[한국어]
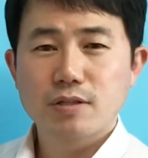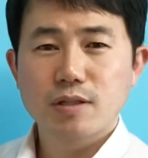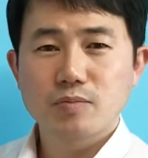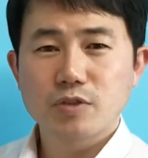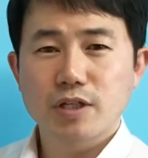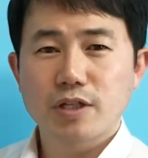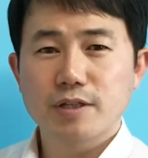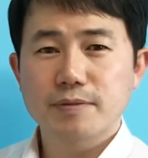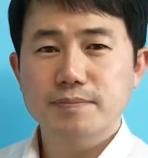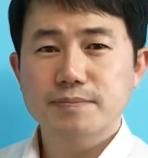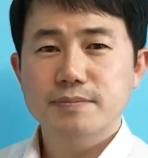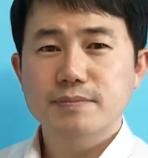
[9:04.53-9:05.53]

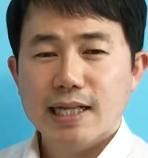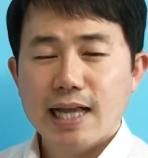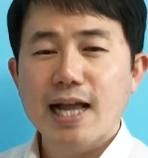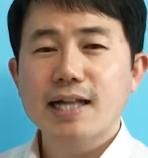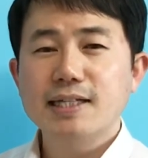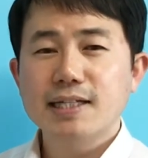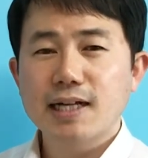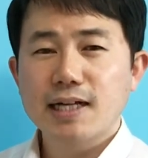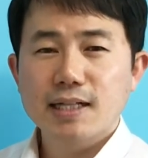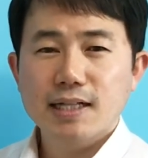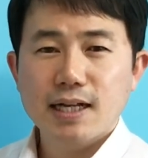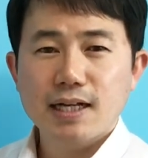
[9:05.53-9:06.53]
때문에
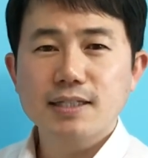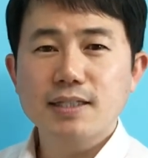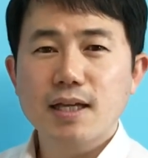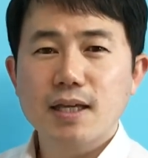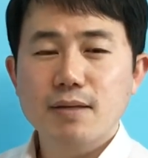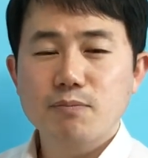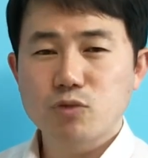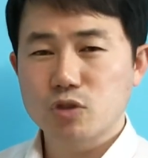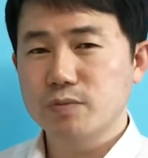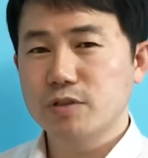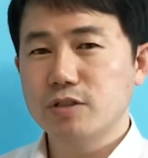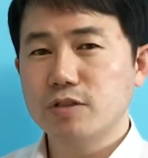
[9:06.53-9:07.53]
각각 하나의
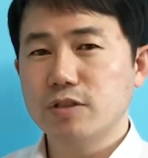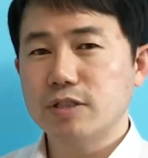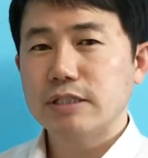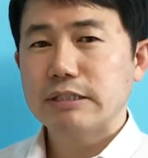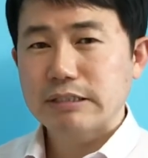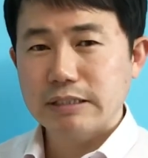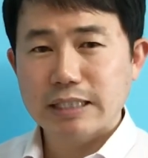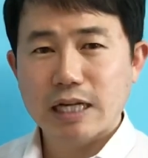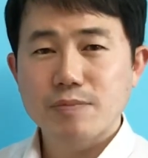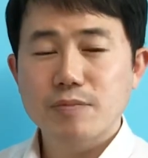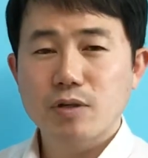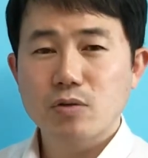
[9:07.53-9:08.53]
물음들은 그
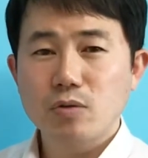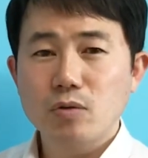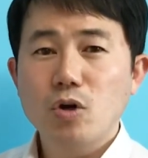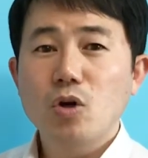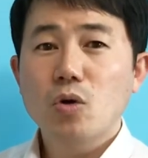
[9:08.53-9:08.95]
나름대로